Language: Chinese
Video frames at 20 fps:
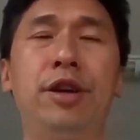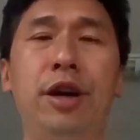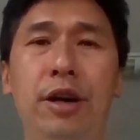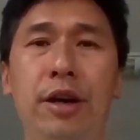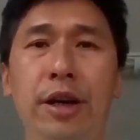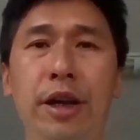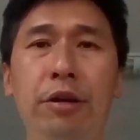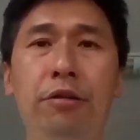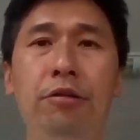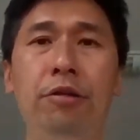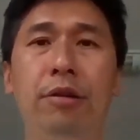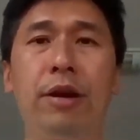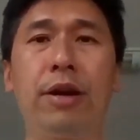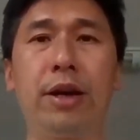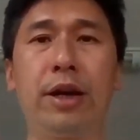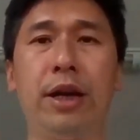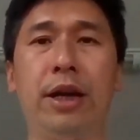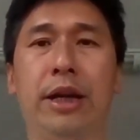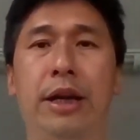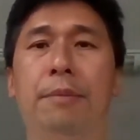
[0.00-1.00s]
这六
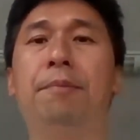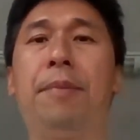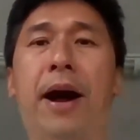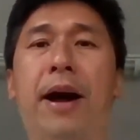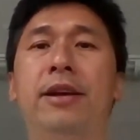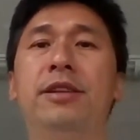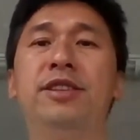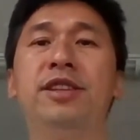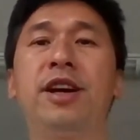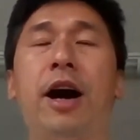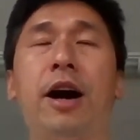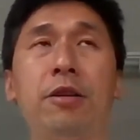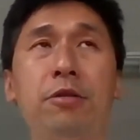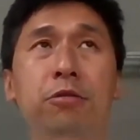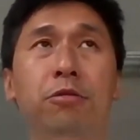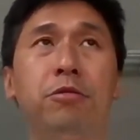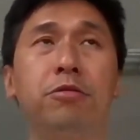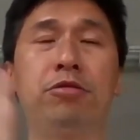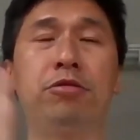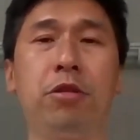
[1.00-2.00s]
个礼拜，假
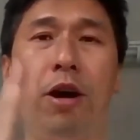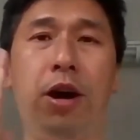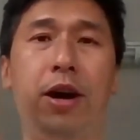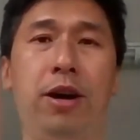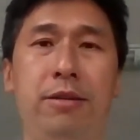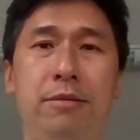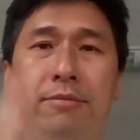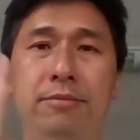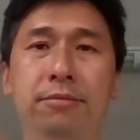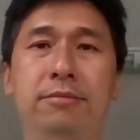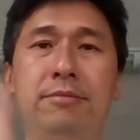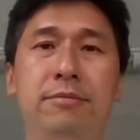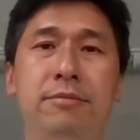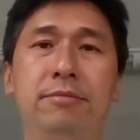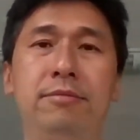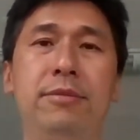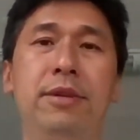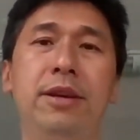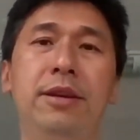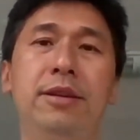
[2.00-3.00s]
如说
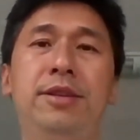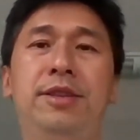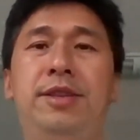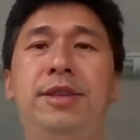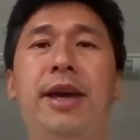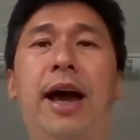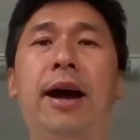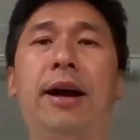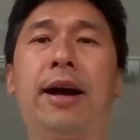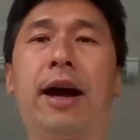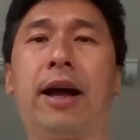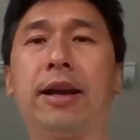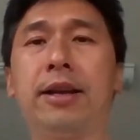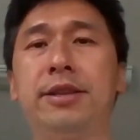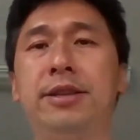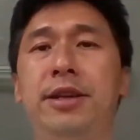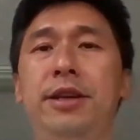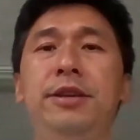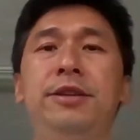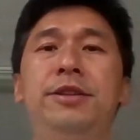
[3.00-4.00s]
香港
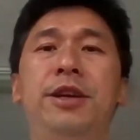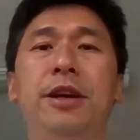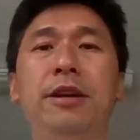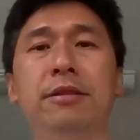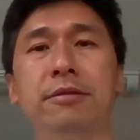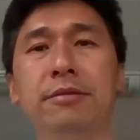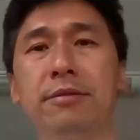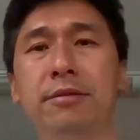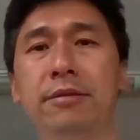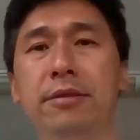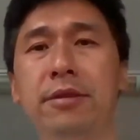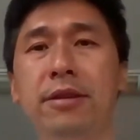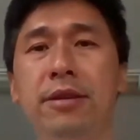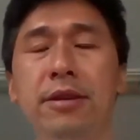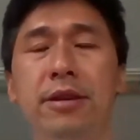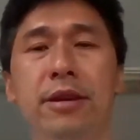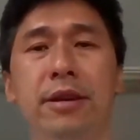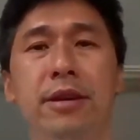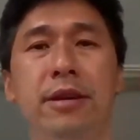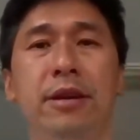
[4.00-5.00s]
的情形
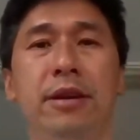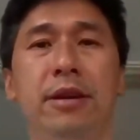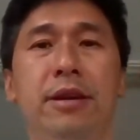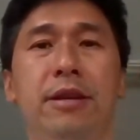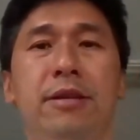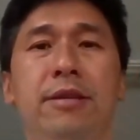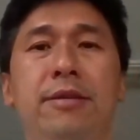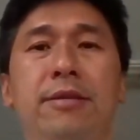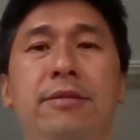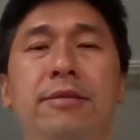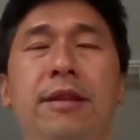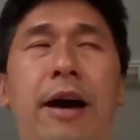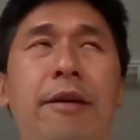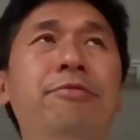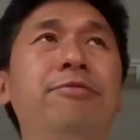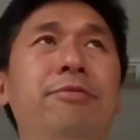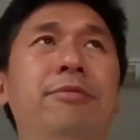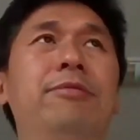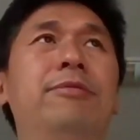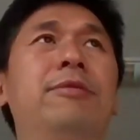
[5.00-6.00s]

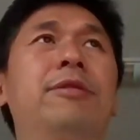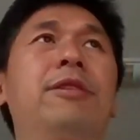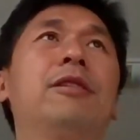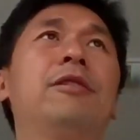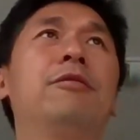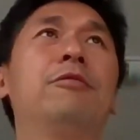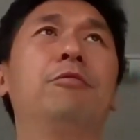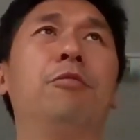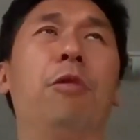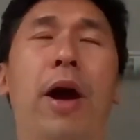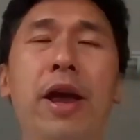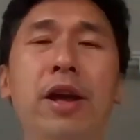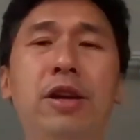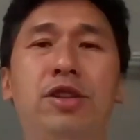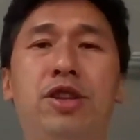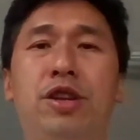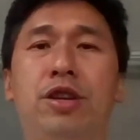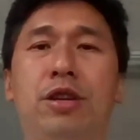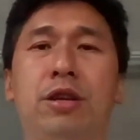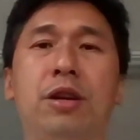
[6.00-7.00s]
能
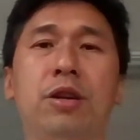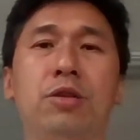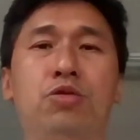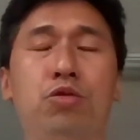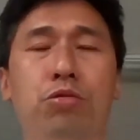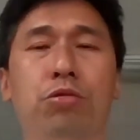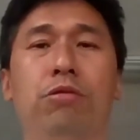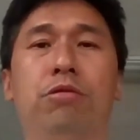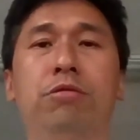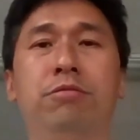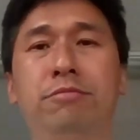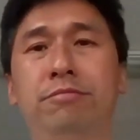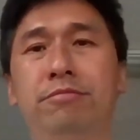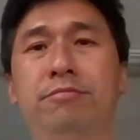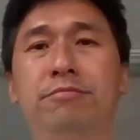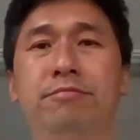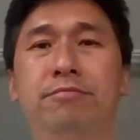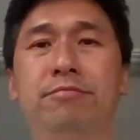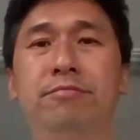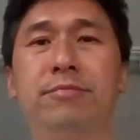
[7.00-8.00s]
维持得住。
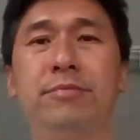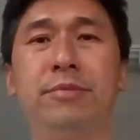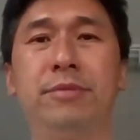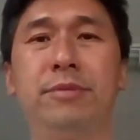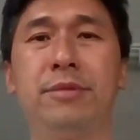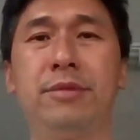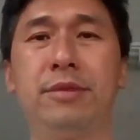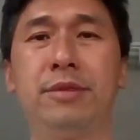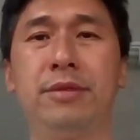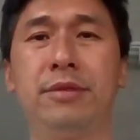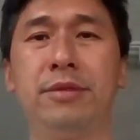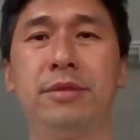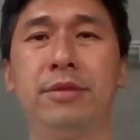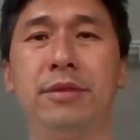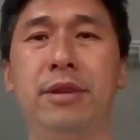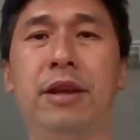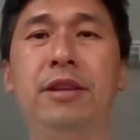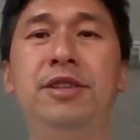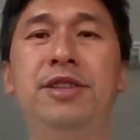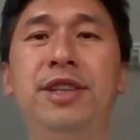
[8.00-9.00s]

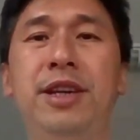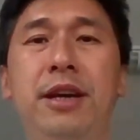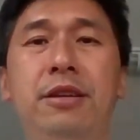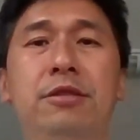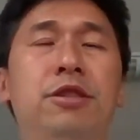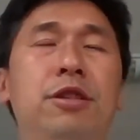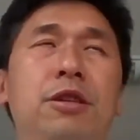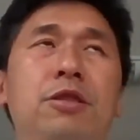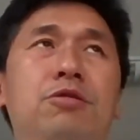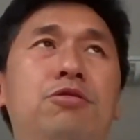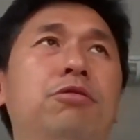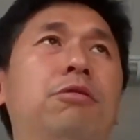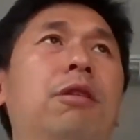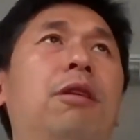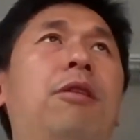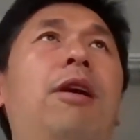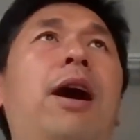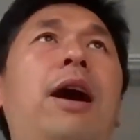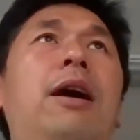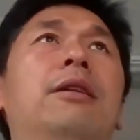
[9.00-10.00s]
能坚持得住
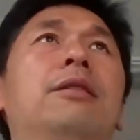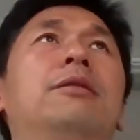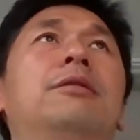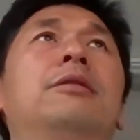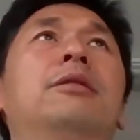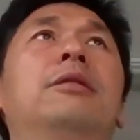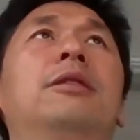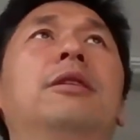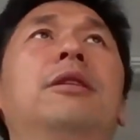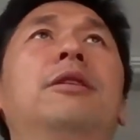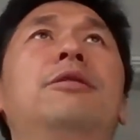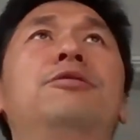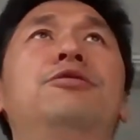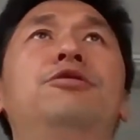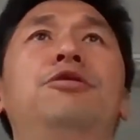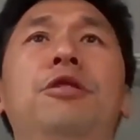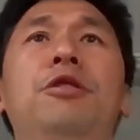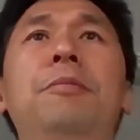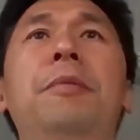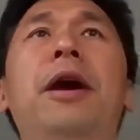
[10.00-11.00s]
的话，
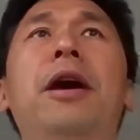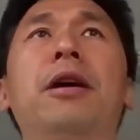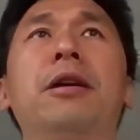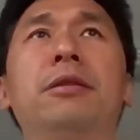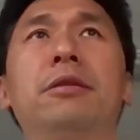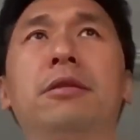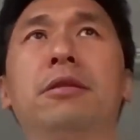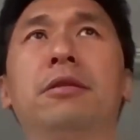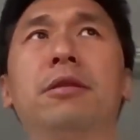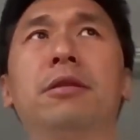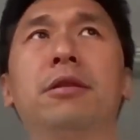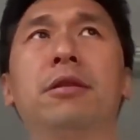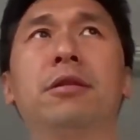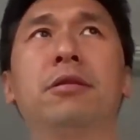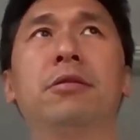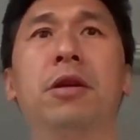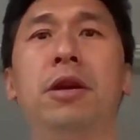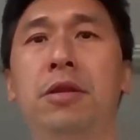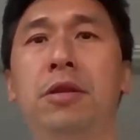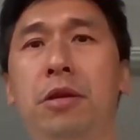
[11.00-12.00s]
局面
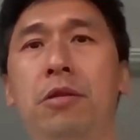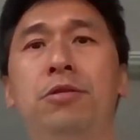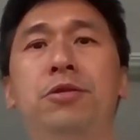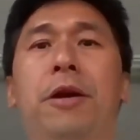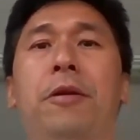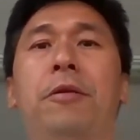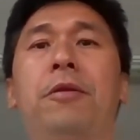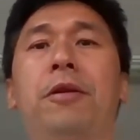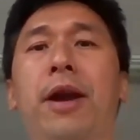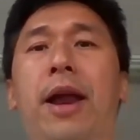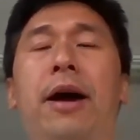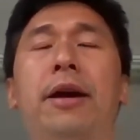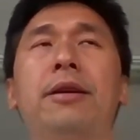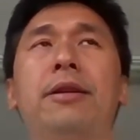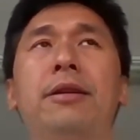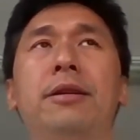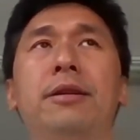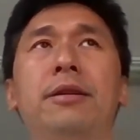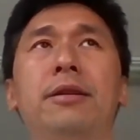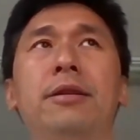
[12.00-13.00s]
会扭转过来，